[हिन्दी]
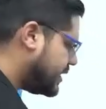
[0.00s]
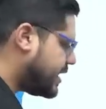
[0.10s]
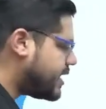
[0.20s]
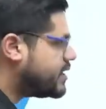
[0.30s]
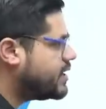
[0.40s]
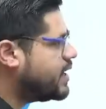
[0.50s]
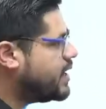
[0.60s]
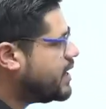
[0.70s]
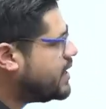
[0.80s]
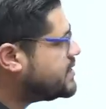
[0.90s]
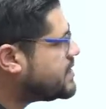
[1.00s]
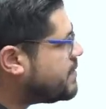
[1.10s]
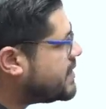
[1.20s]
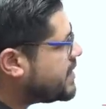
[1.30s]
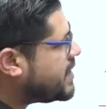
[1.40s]
ठीक है इसके
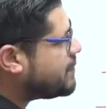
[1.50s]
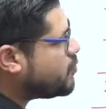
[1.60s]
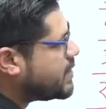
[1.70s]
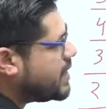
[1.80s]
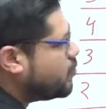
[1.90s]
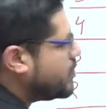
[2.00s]
बाद आगे आपको क्या बोल